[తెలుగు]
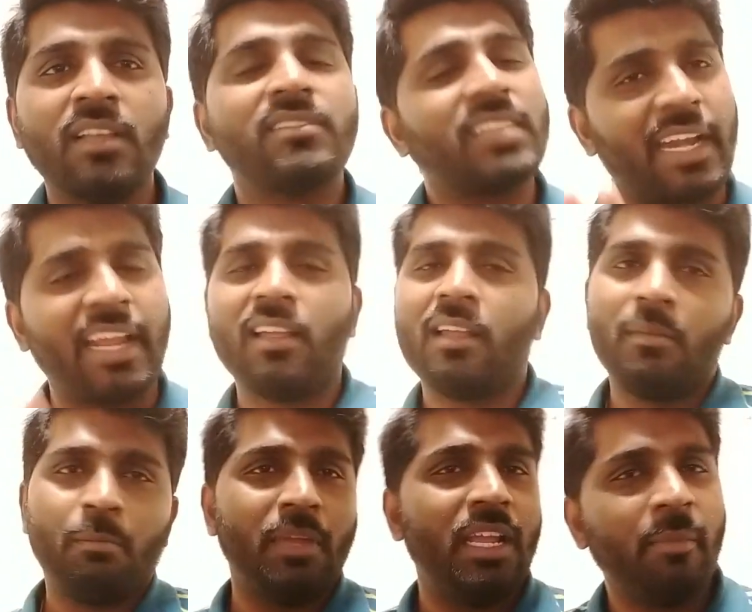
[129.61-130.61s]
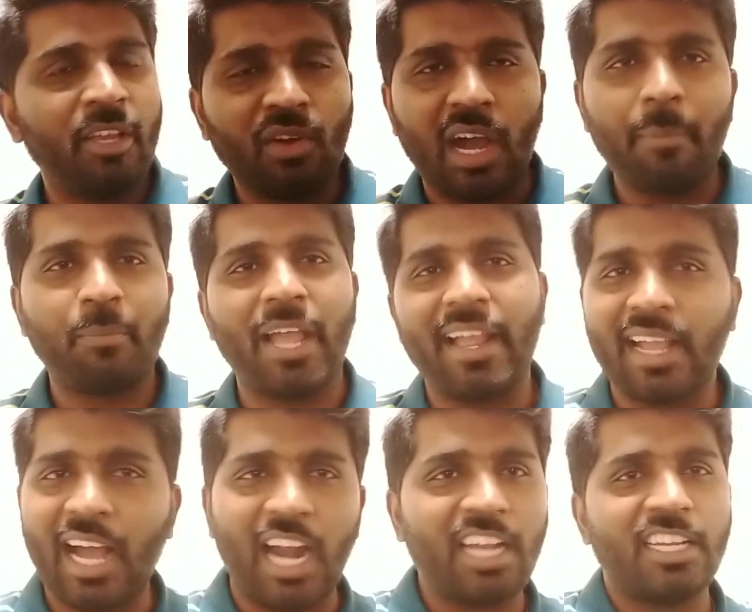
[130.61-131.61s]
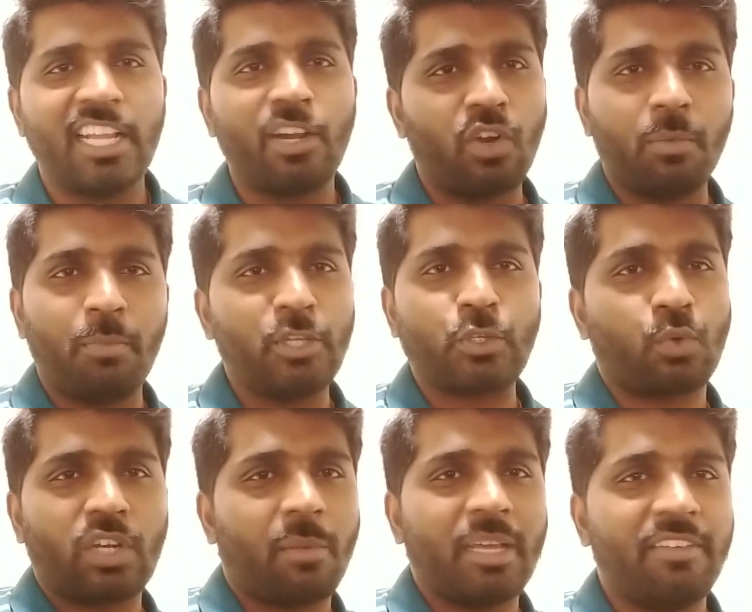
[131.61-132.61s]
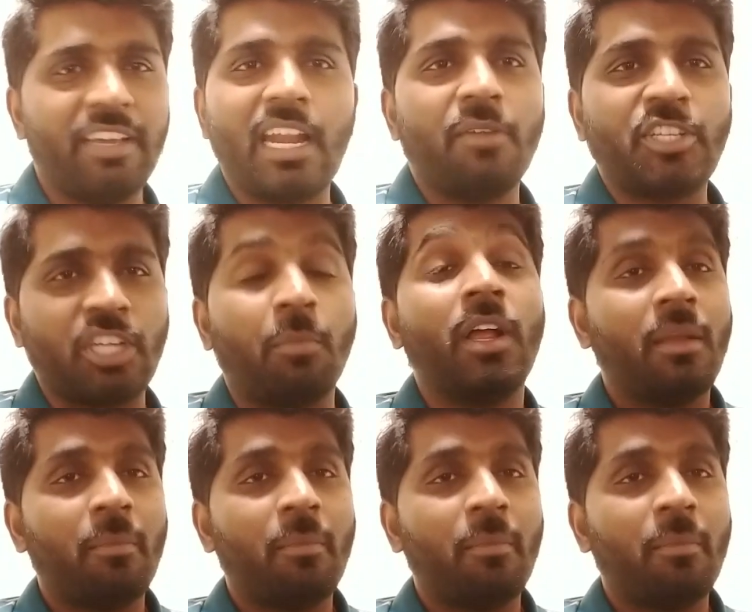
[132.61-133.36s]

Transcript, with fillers: సరే మేమేదో ఆప్యాయంగా ఆంటీ అని కూడా పిలుచుకుంటాం అది వేరే విషయం